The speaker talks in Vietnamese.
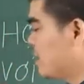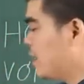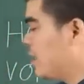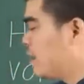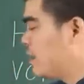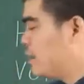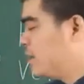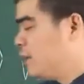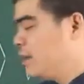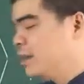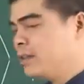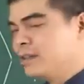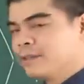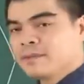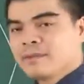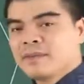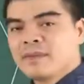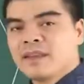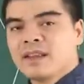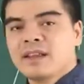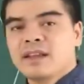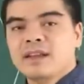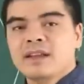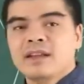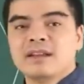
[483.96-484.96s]
dần
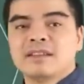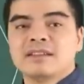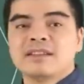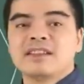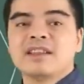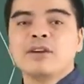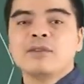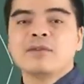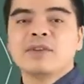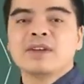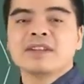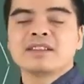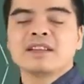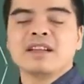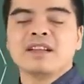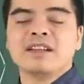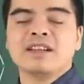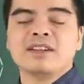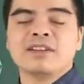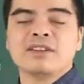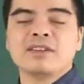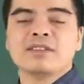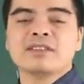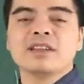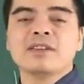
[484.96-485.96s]
Dậu và
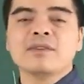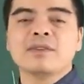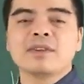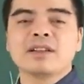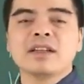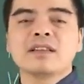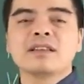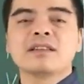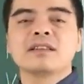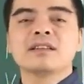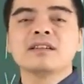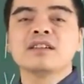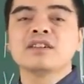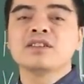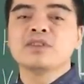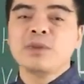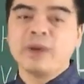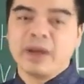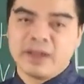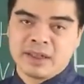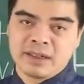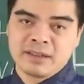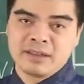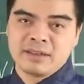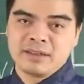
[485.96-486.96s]
dần nó rơi vào đất tứ
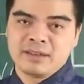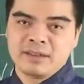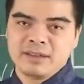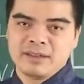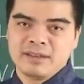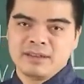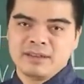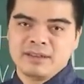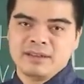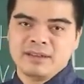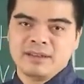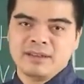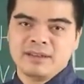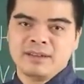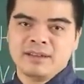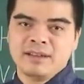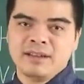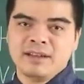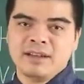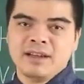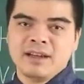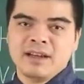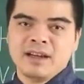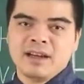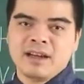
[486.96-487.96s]
tuyệt.
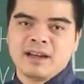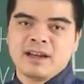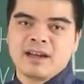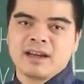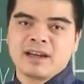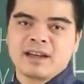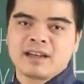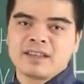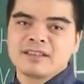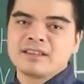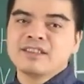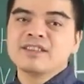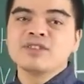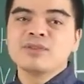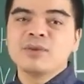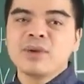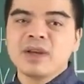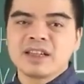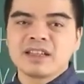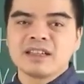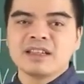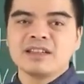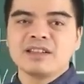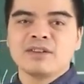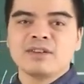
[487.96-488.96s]
À, cái tứ
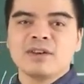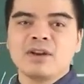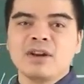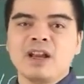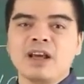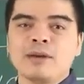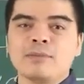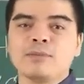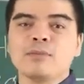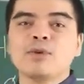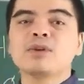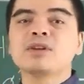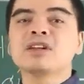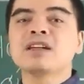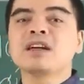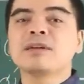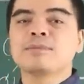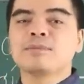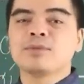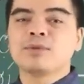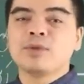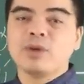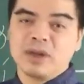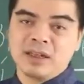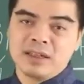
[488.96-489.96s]
tuyệt ấy, nó là bốn cặp
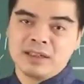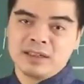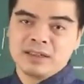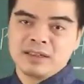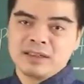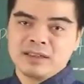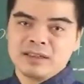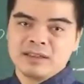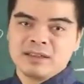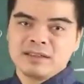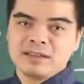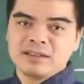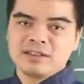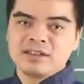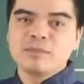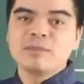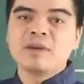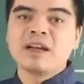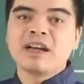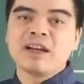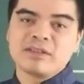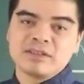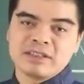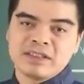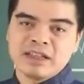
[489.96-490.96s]
tuổi trong
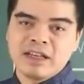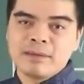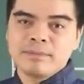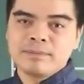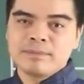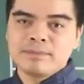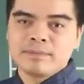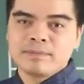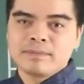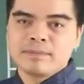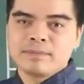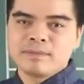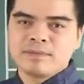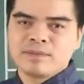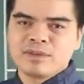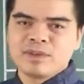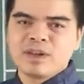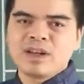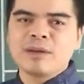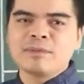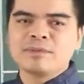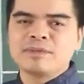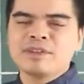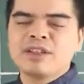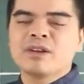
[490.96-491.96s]
12 con giáp
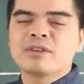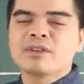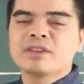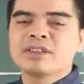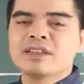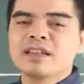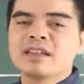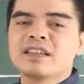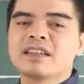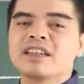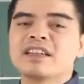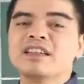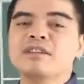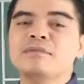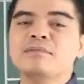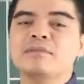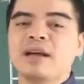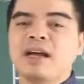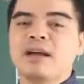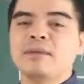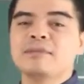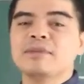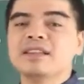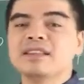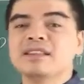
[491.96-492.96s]
nó gặp nhau nó sẽ kìm
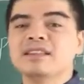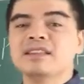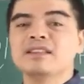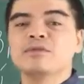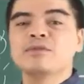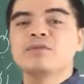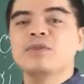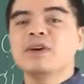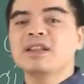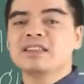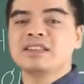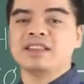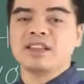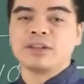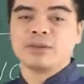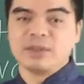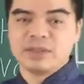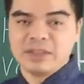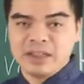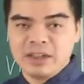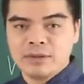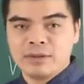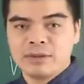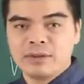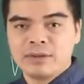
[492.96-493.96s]
hãm cái sự phát triển của
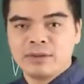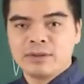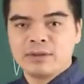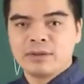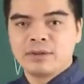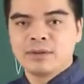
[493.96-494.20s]
nhau